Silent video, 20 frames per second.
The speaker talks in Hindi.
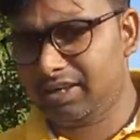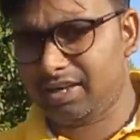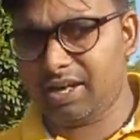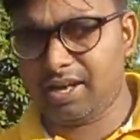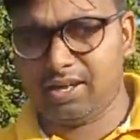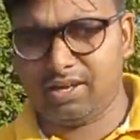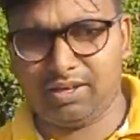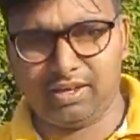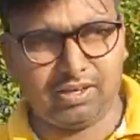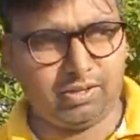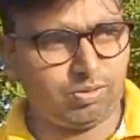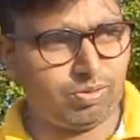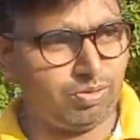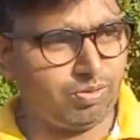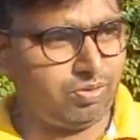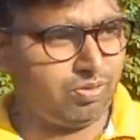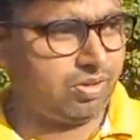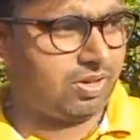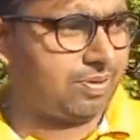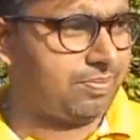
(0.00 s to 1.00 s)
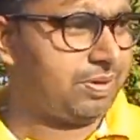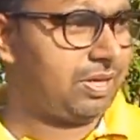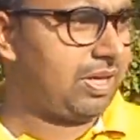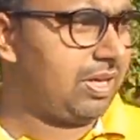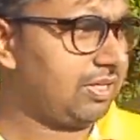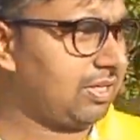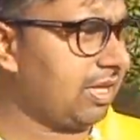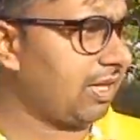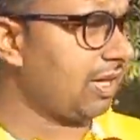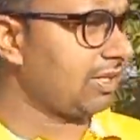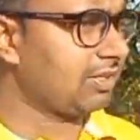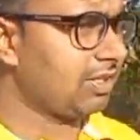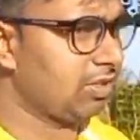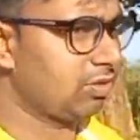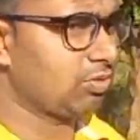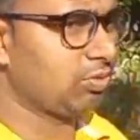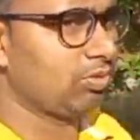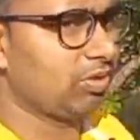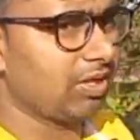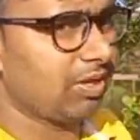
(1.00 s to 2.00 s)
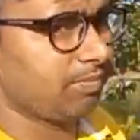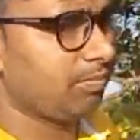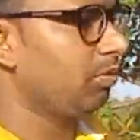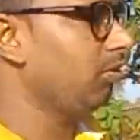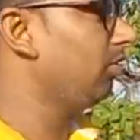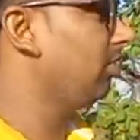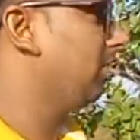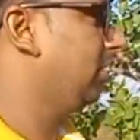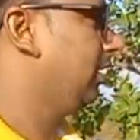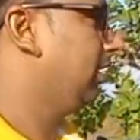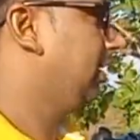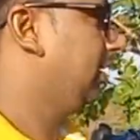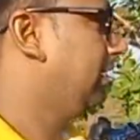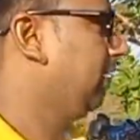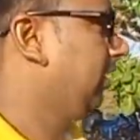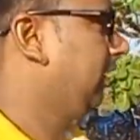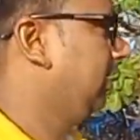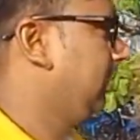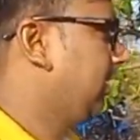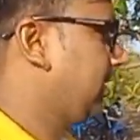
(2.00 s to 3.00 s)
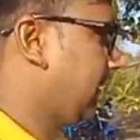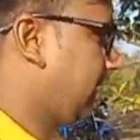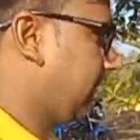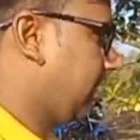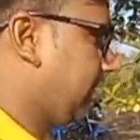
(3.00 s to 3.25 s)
लेके आए नहीं तो अभी अच्छा खासा चुन के हम लोग ले जाते